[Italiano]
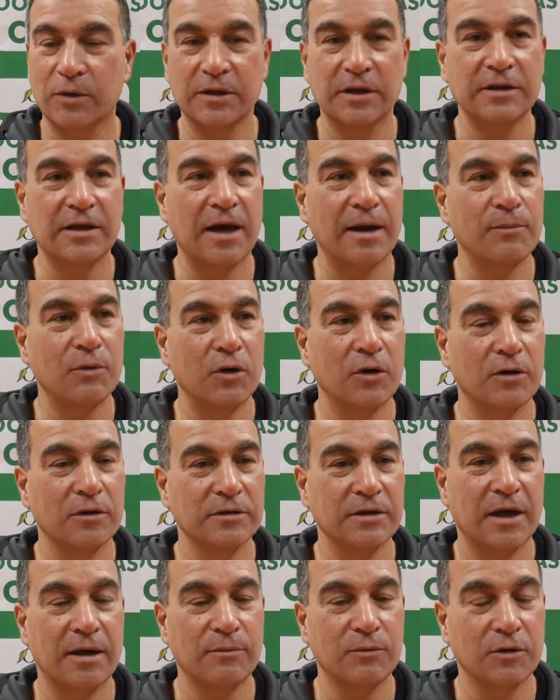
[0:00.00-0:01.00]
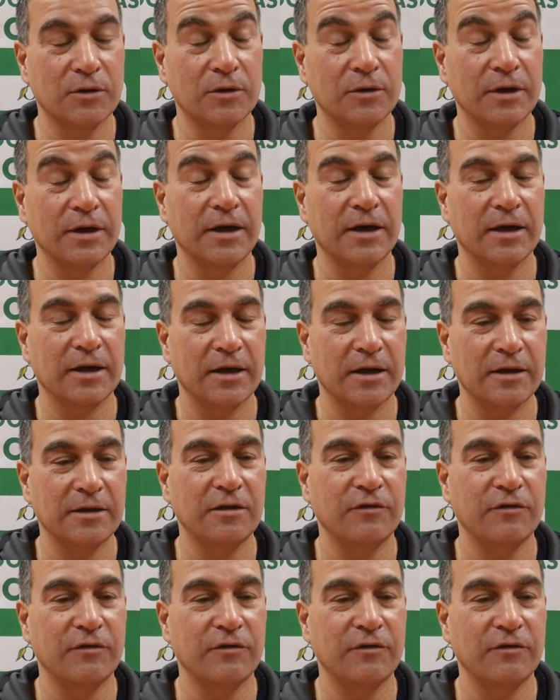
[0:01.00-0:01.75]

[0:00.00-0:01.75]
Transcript: quando andiamo, andiamo in,